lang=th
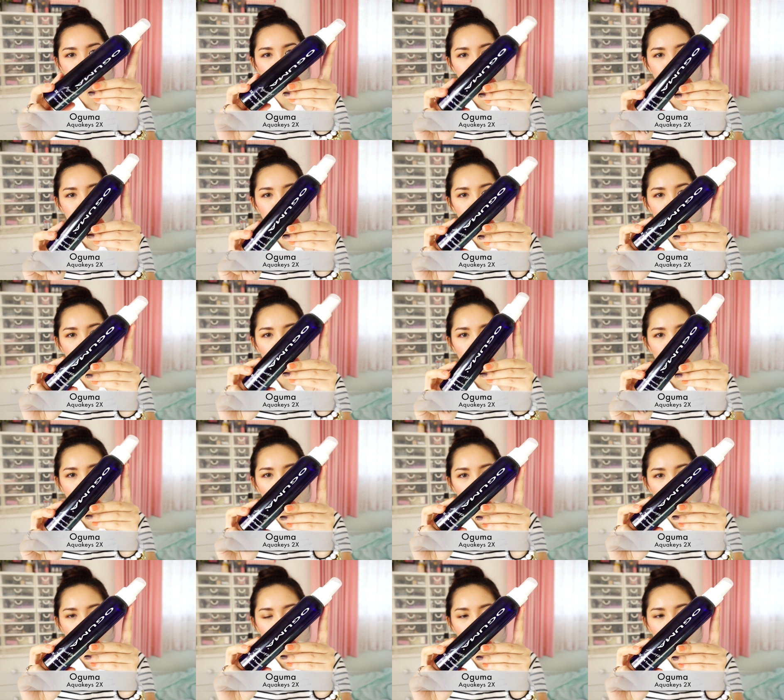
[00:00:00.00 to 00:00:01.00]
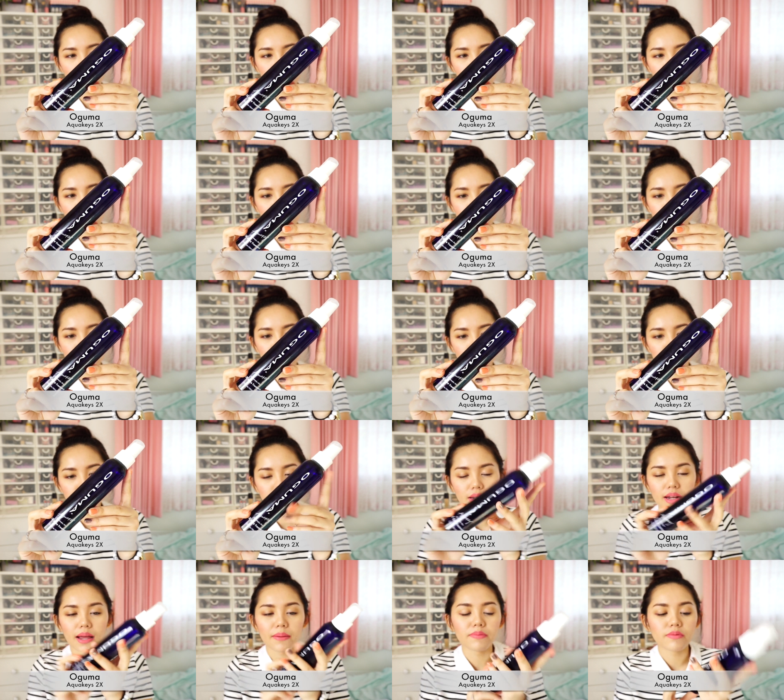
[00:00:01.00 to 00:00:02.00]
มิเนอรัลวอเตอร์นะคะเป็นเหมือ
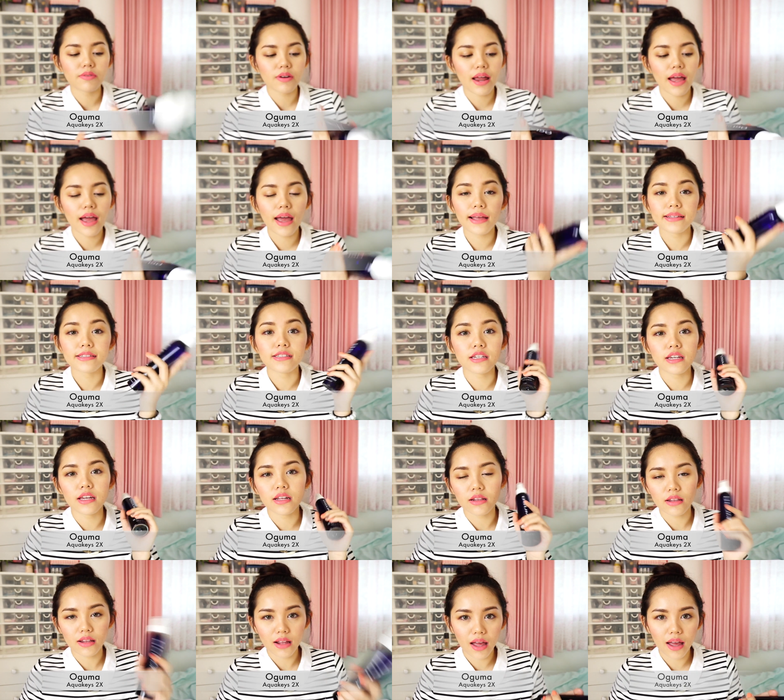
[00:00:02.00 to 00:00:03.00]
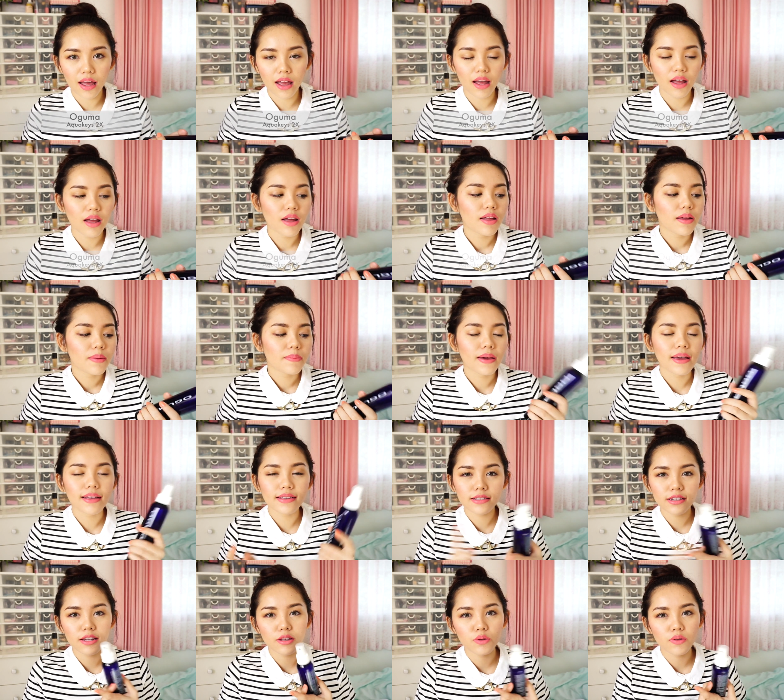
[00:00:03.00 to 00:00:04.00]
นน้ำแร่ฉีดหน้าพี
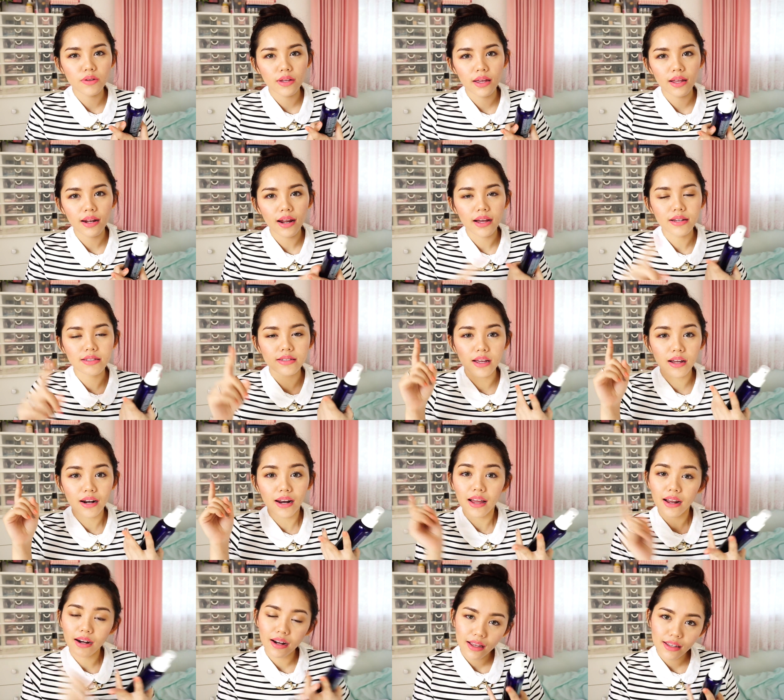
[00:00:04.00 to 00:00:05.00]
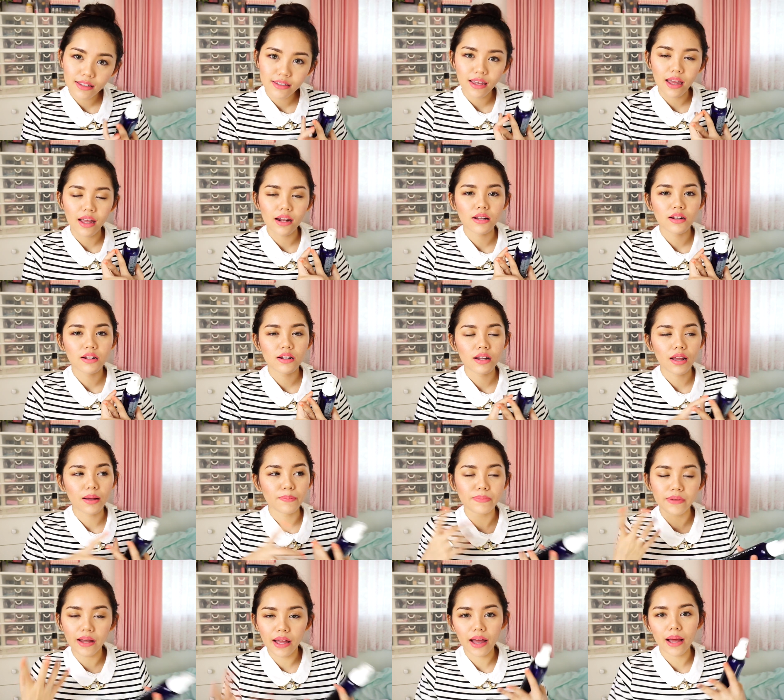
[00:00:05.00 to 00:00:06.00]
จะฉีดตัวนี้หลังจากล้างหน้าเสร็จอาบ
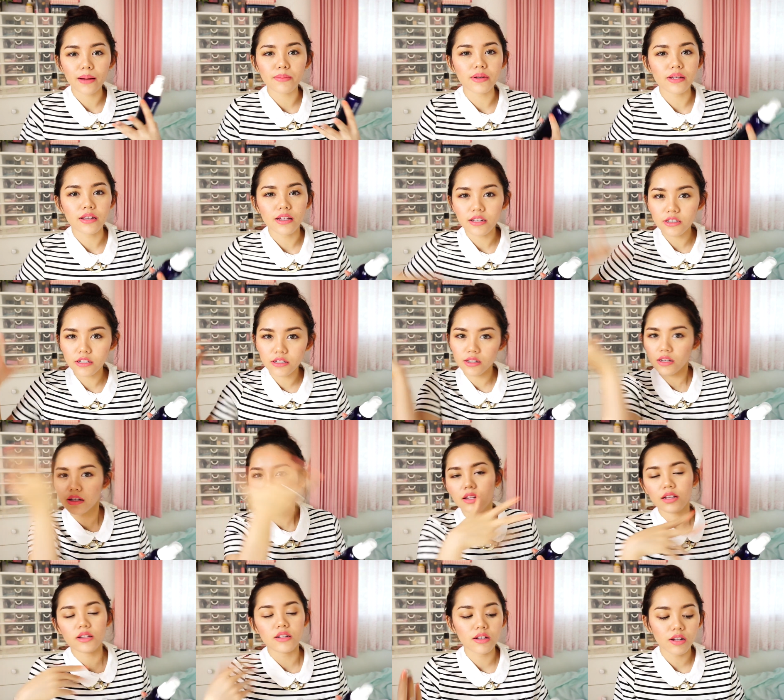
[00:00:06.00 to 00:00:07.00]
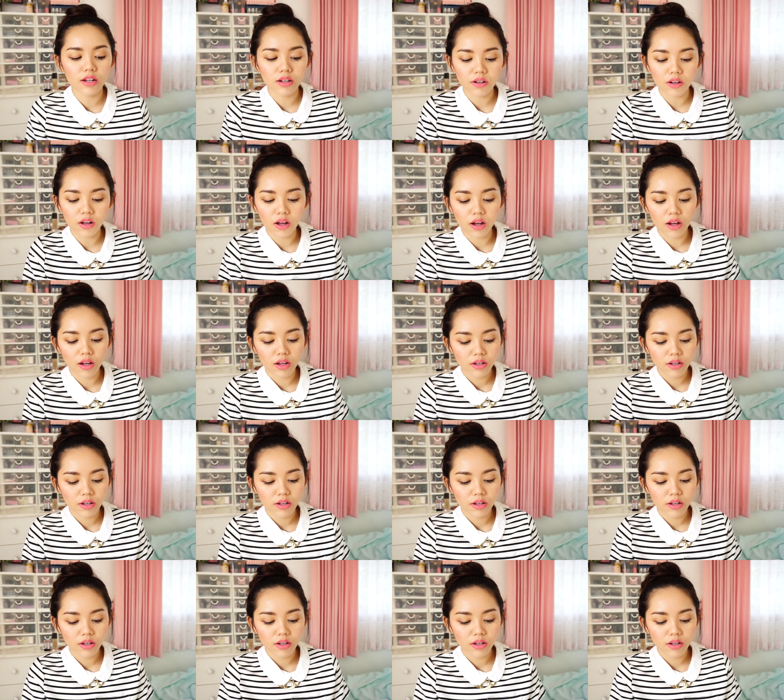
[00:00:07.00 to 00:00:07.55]
น้ำอะไรเงี้ยฉีดเลยแล้วก็